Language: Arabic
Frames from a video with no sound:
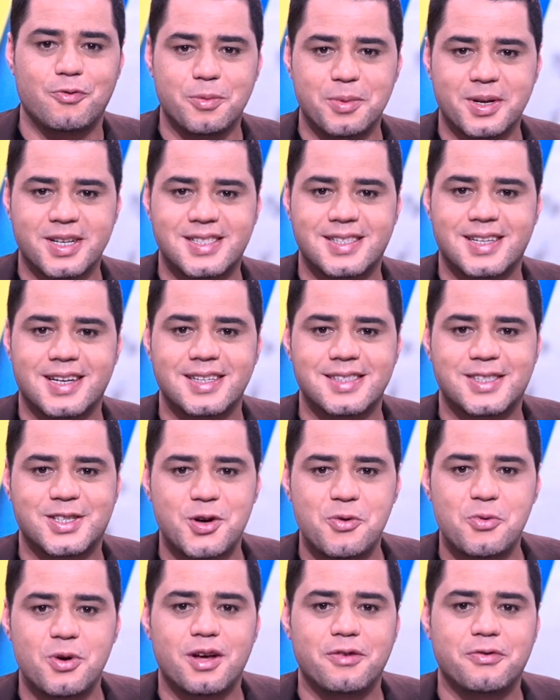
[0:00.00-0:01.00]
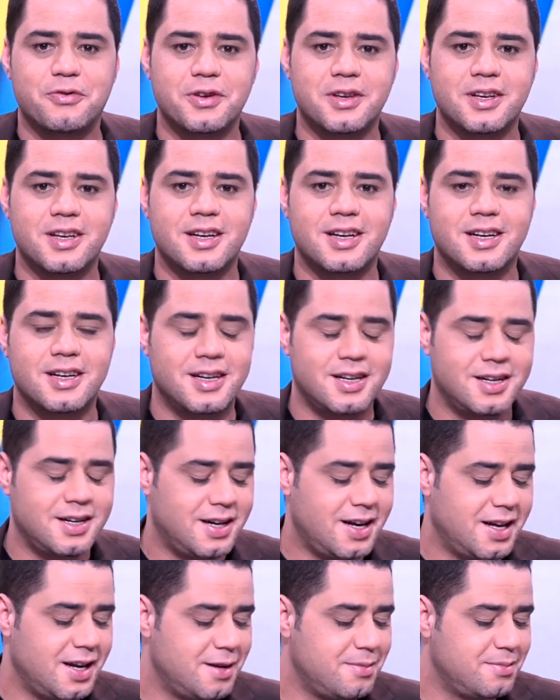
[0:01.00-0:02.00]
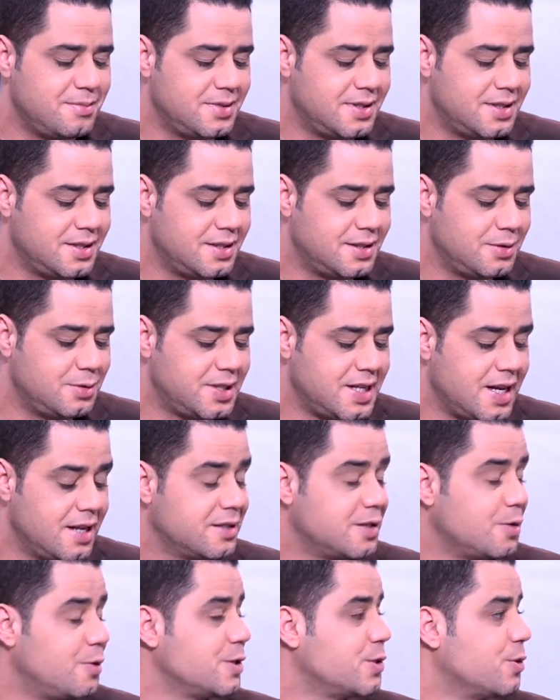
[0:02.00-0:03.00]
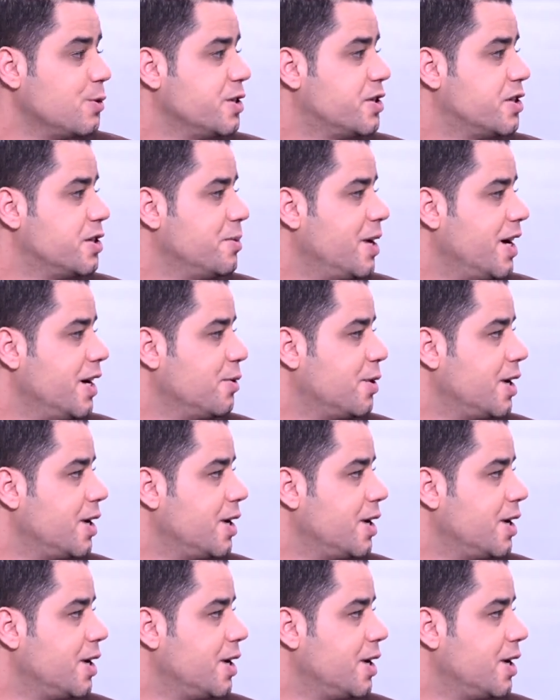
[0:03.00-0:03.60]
وفي منصات جولة في آه، عالم آه، وسائل التواصل الاجتماعي